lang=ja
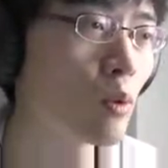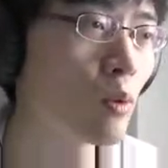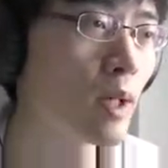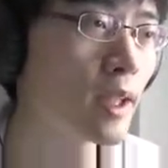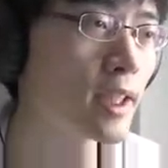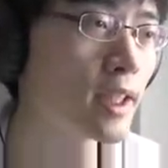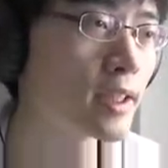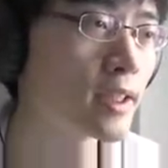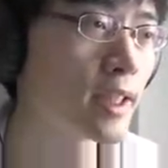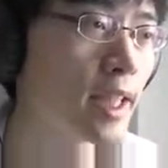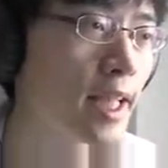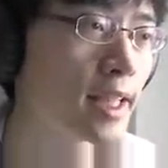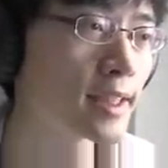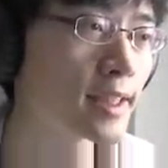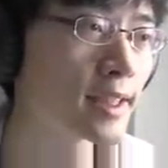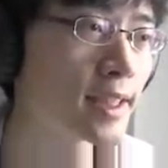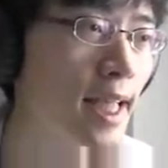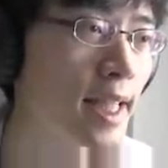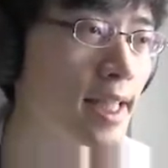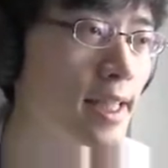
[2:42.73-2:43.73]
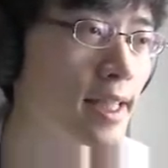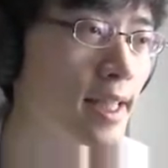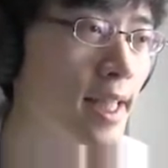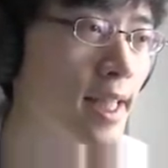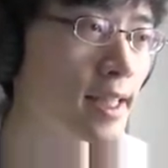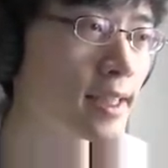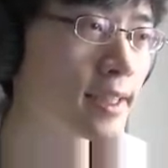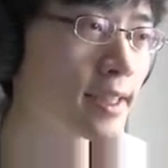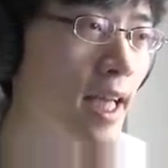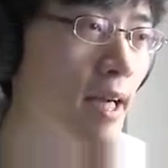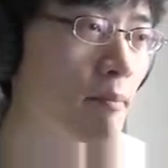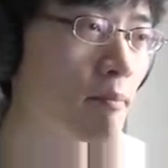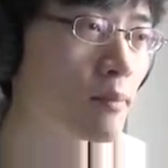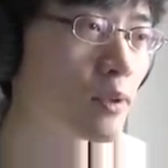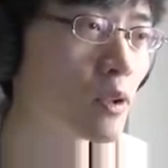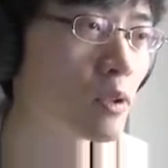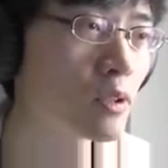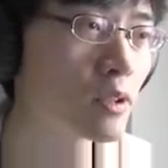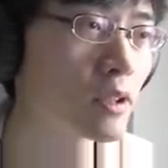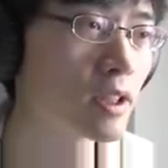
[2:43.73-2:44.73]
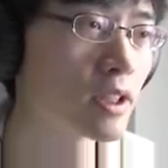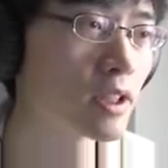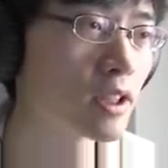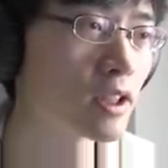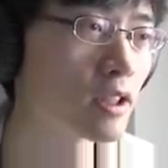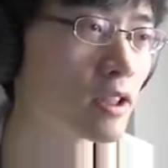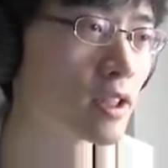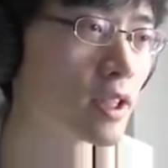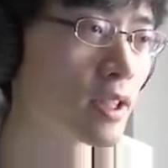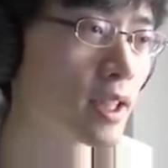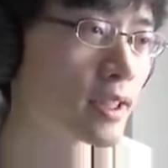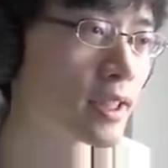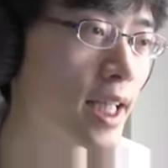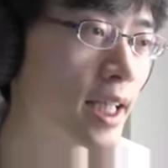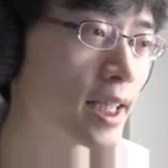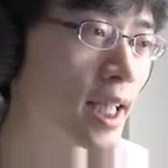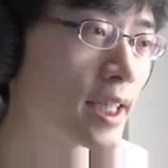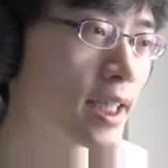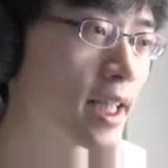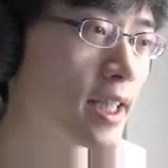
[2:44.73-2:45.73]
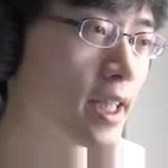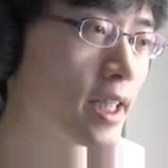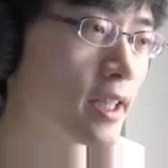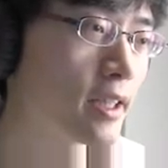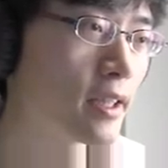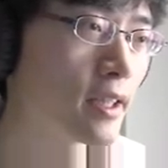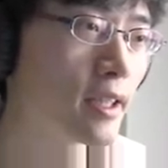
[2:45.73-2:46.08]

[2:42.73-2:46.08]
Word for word: こはですね、最低3ブロック作ってください。縦に。